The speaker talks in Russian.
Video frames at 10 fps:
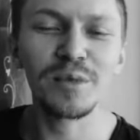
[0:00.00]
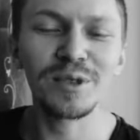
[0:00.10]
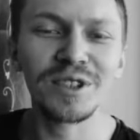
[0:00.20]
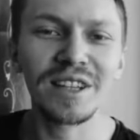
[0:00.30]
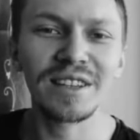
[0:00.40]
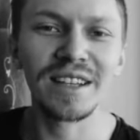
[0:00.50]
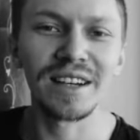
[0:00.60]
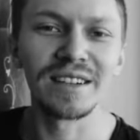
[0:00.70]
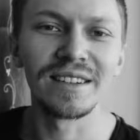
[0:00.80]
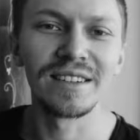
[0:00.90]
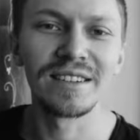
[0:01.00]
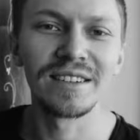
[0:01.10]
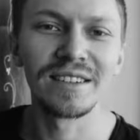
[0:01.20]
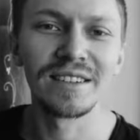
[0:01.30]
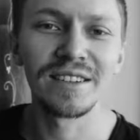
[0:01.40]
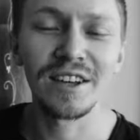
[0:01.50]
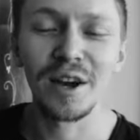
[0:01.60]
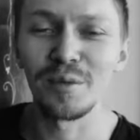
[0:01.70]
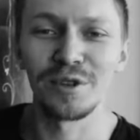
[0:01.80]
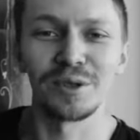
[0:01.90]
пустота.
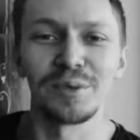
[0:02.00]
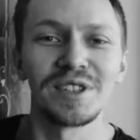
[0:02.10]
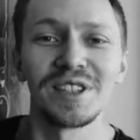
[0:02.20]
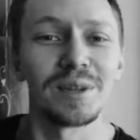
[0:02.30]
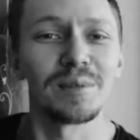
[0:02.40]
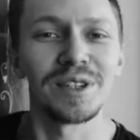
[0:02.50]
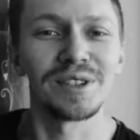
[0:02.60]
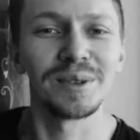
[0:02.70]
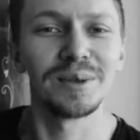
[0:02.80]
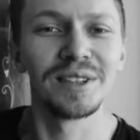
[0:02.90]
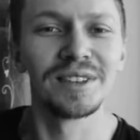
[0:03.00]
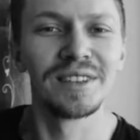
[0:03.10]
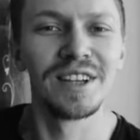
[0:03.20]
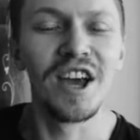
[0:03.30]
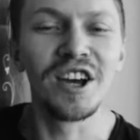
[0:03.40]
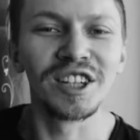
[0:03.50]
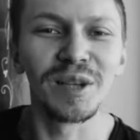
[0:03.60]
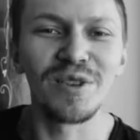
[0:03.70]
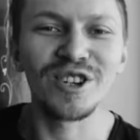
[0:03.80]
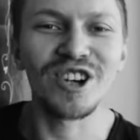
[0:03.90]
А может быть, это простуда?
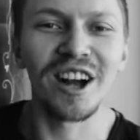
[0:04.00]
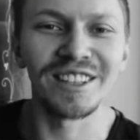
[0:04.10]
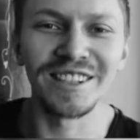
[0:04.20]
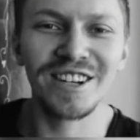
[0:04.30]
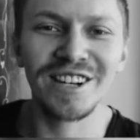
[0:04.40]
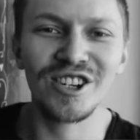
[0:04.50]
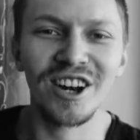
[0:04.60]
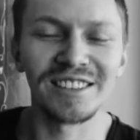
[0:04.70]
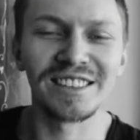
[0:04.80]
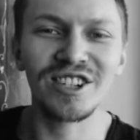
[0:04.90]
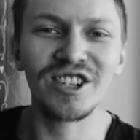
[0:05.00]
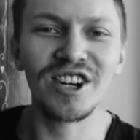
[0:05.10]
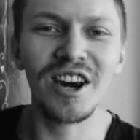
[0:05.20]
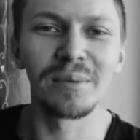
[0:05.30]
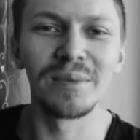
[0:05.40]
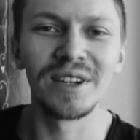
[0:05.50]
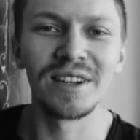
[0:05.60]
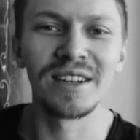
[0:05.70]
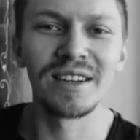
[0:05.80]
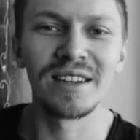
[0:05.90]
Ты бежал и кричал, зачем?
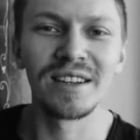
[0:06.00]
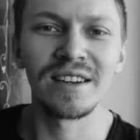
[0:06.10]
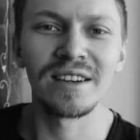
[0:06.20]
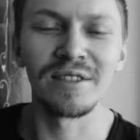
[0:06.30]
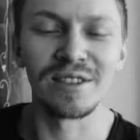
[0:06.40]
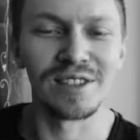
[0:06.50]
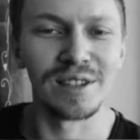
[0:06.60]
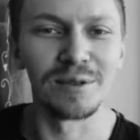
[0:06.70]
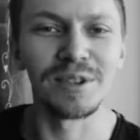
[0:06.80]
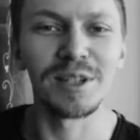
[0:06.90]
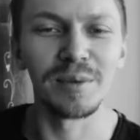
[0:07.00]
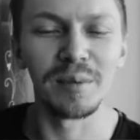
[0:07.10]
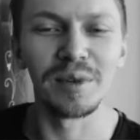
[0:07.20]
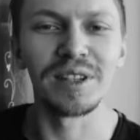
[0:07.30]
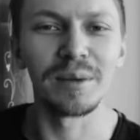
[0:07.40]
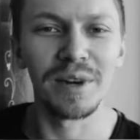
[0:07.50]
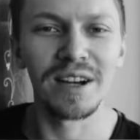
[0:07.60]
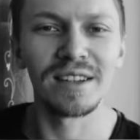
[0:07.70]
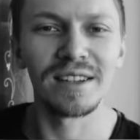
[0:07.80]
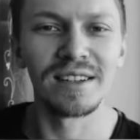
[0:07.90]
Ведь всего тебе было
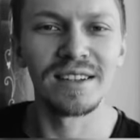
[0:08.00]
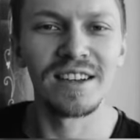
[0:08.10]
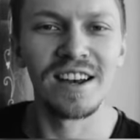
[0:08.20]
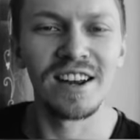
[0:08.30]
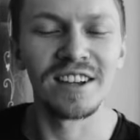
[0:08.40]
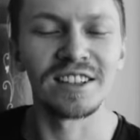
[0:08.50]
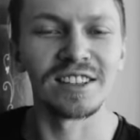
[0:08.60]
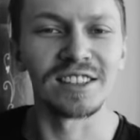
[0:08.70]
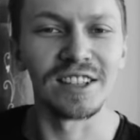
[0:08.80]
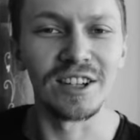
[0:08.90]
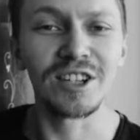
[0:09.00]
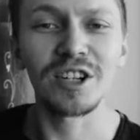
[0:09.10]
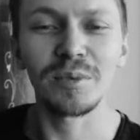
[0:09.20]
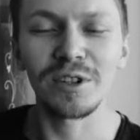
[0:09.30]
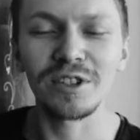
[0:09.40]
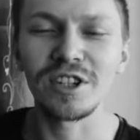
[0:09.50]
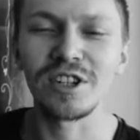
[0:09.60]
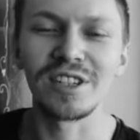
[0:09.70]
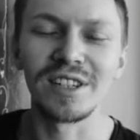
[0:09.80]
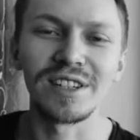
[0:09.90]
мало. Ты стоишь и
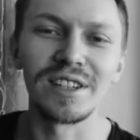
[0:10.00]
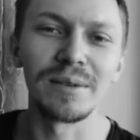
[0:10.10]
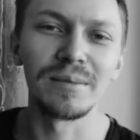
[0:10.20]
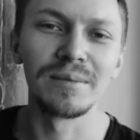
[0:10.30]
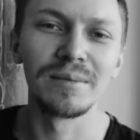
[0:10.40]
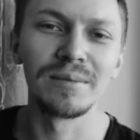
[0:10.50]
молчишь затем.